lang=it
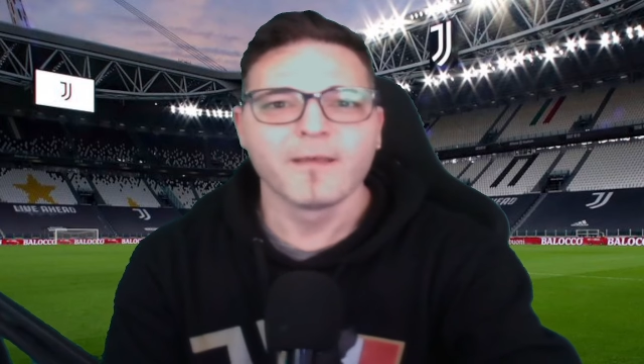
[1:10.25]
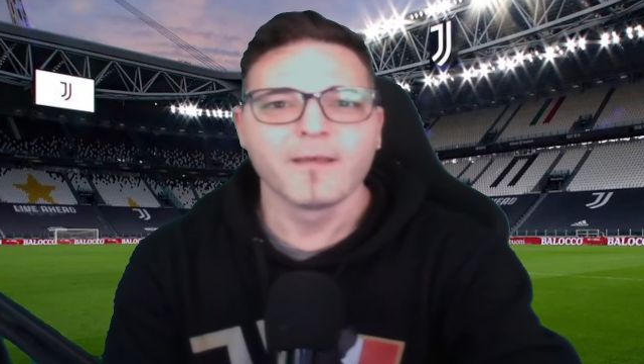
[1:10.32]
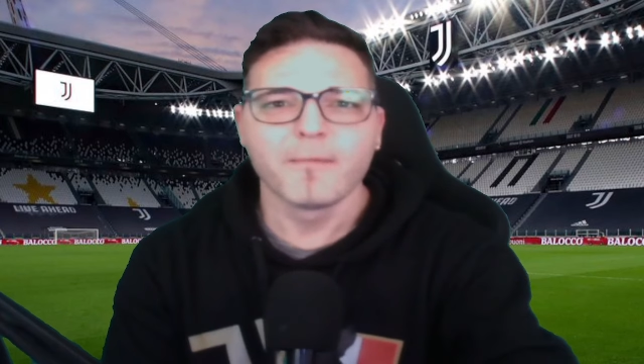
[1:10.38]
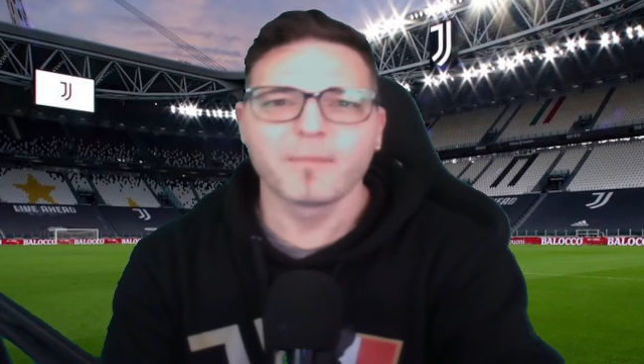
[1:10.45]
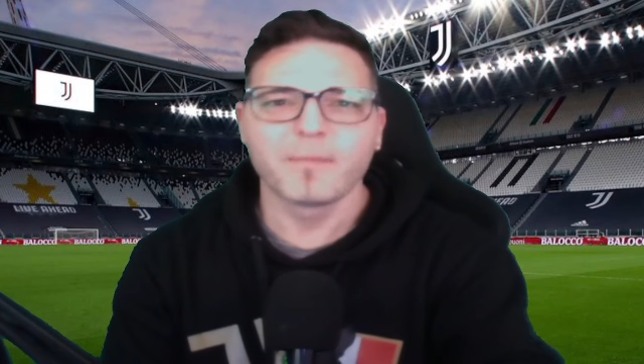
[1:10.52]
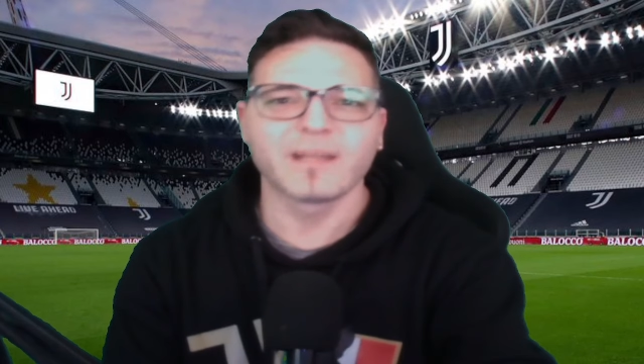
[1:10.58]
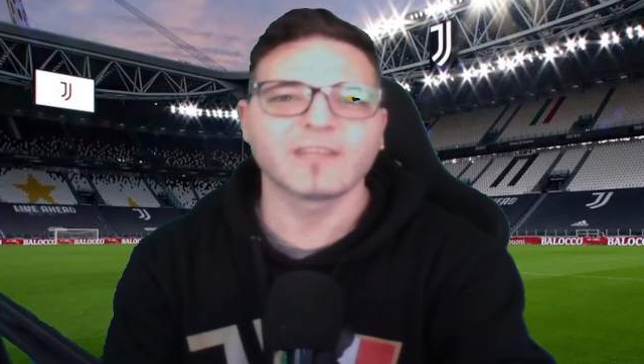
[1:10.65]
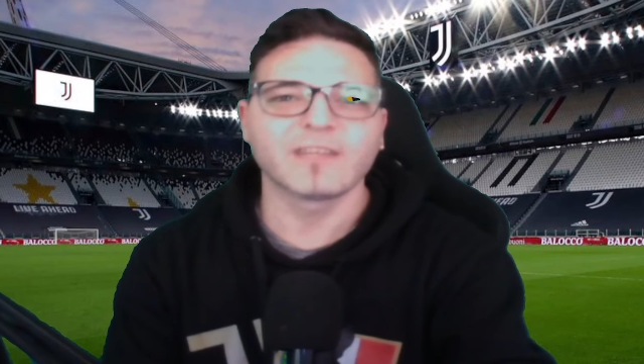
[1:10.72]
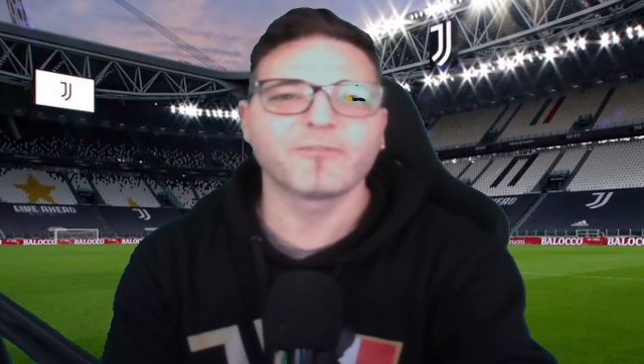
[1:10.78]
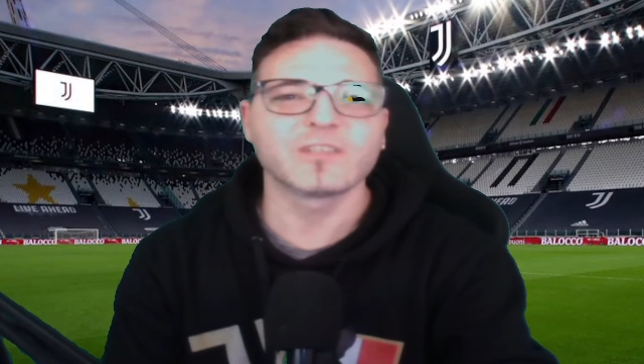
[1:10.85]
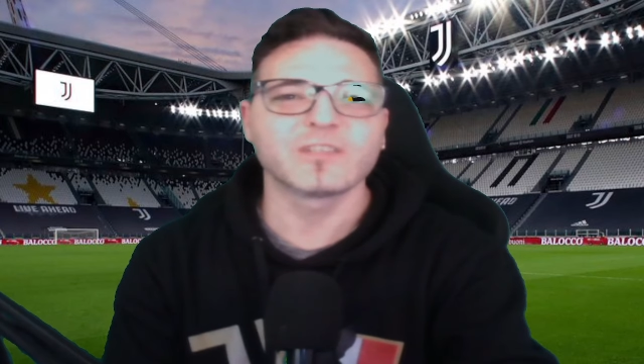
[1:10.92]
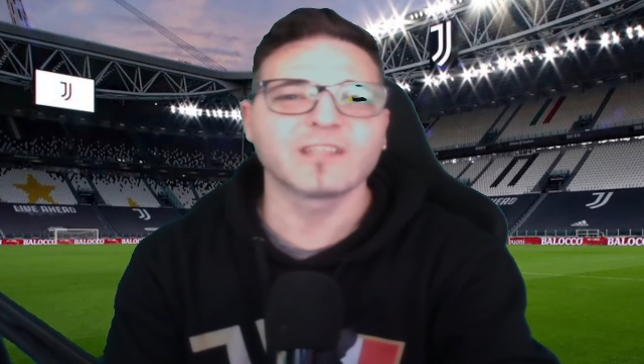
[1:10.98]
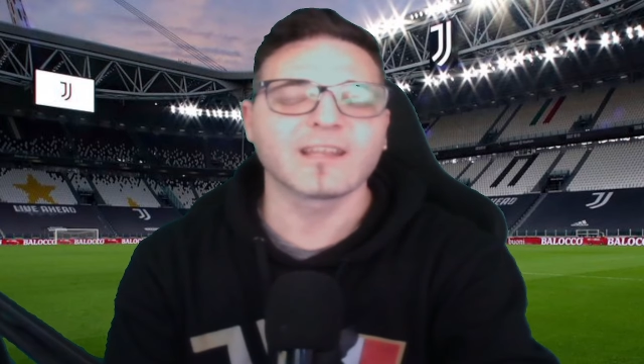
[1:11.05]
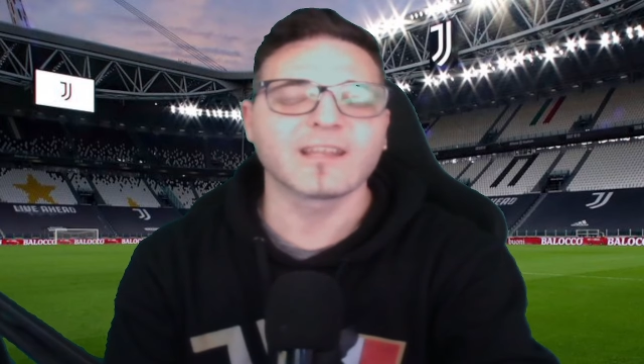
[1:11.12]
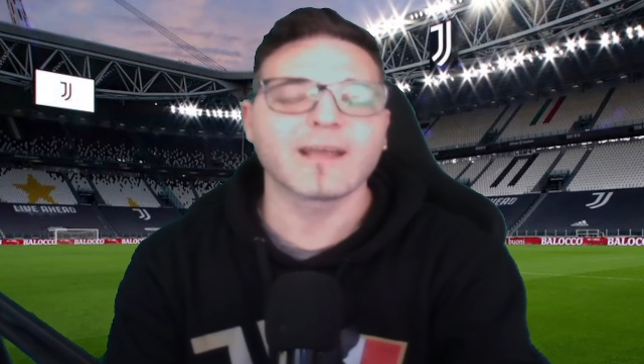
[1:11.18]
per i tifosi
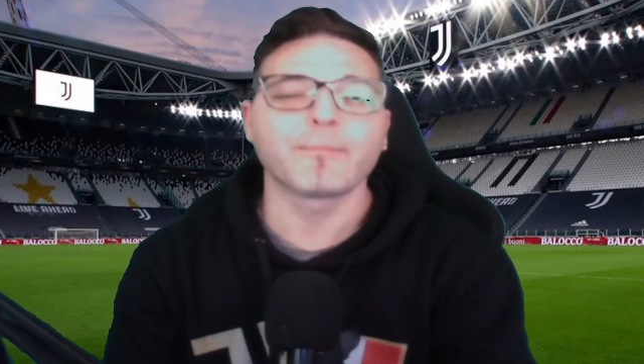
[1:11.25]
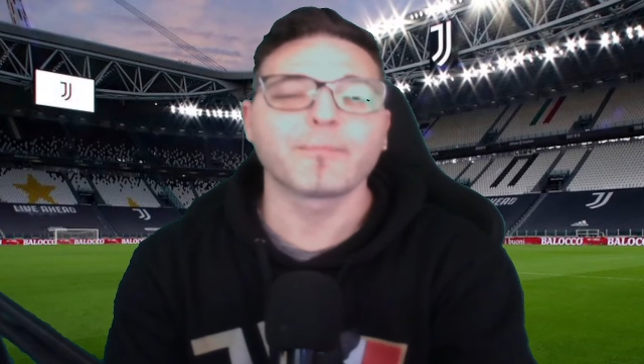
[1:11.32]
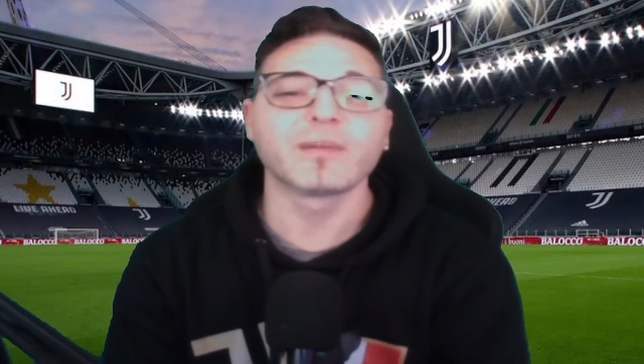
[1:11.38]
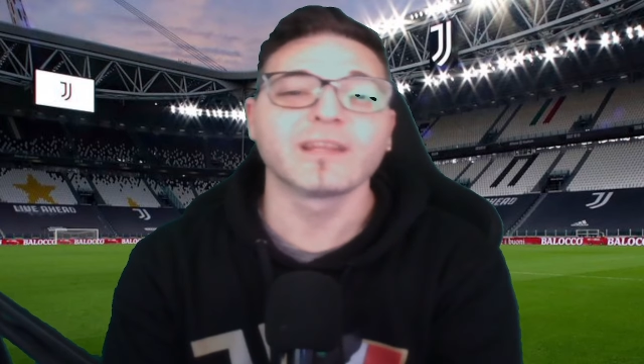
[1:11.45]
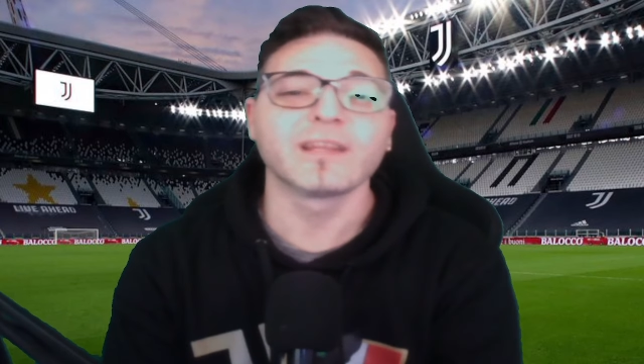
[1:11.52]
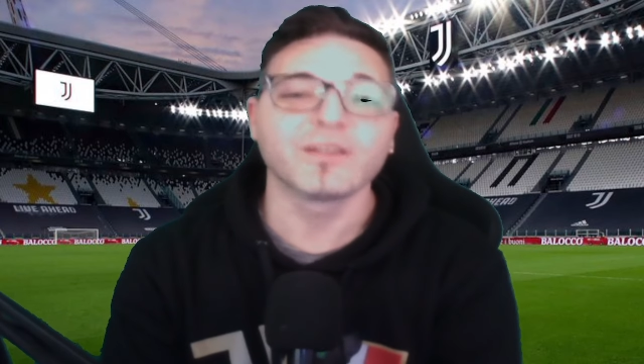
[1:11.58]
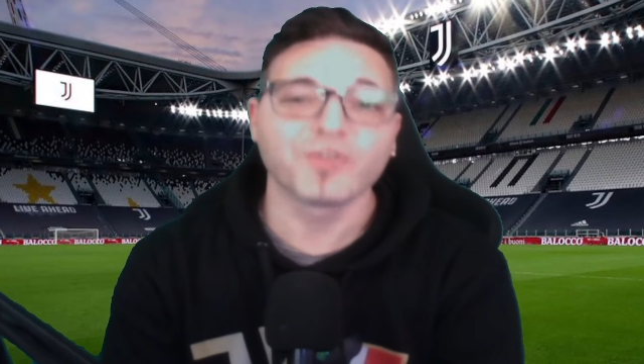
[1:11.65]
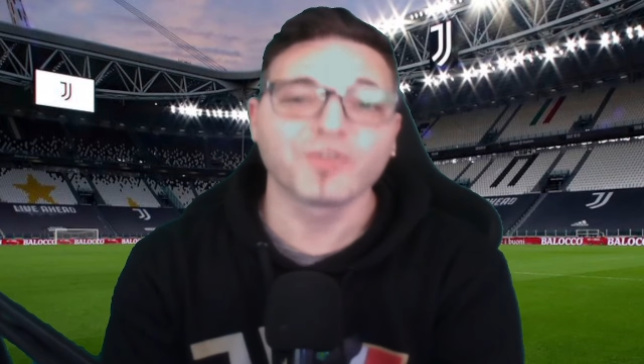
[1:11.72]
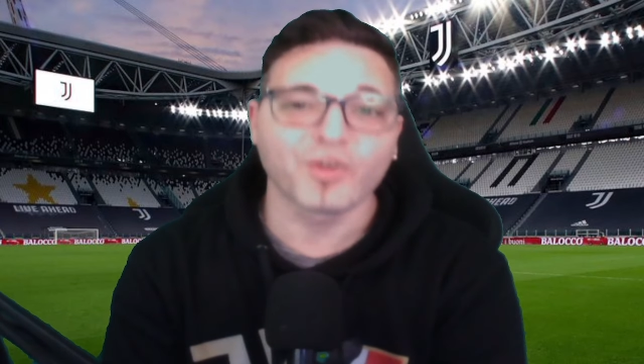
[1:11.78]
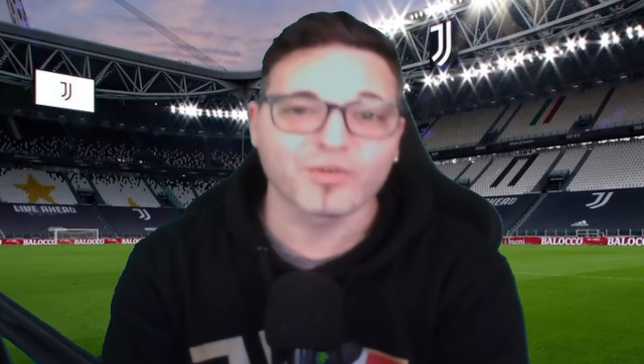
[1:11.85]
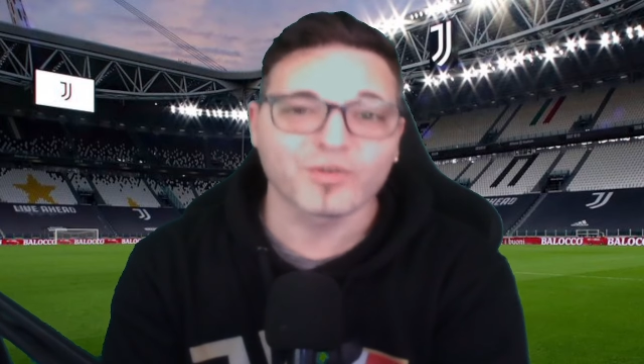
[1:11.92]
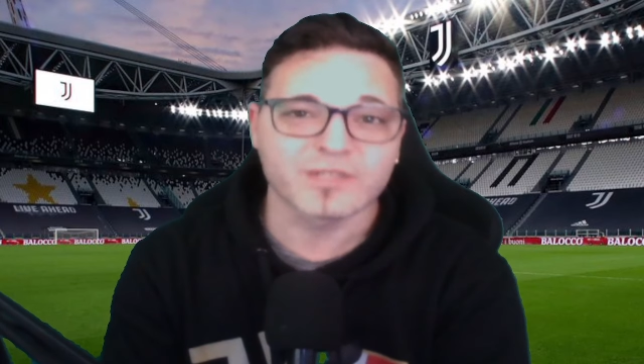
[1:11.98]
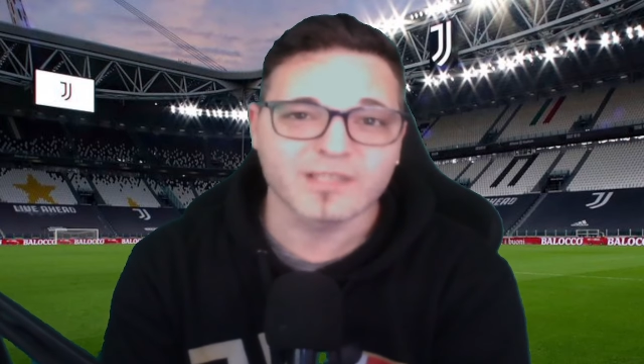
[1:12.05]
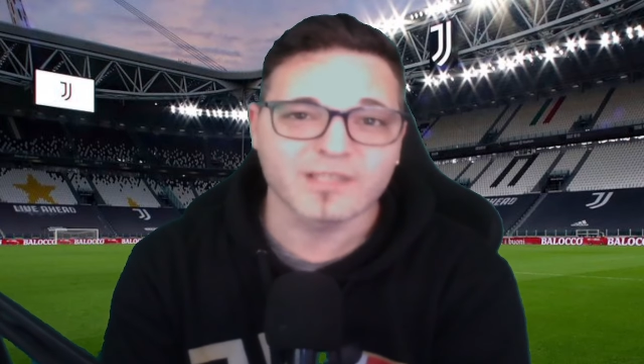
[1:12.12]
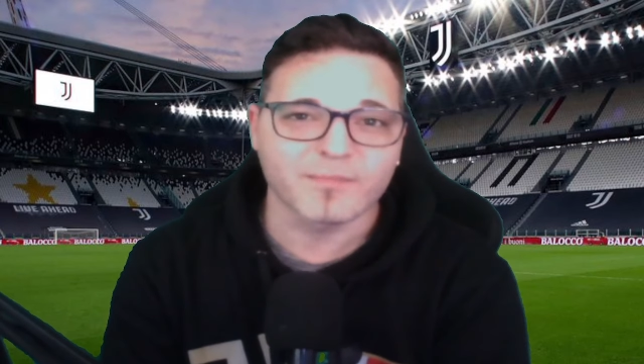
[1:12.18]
del Napoli non si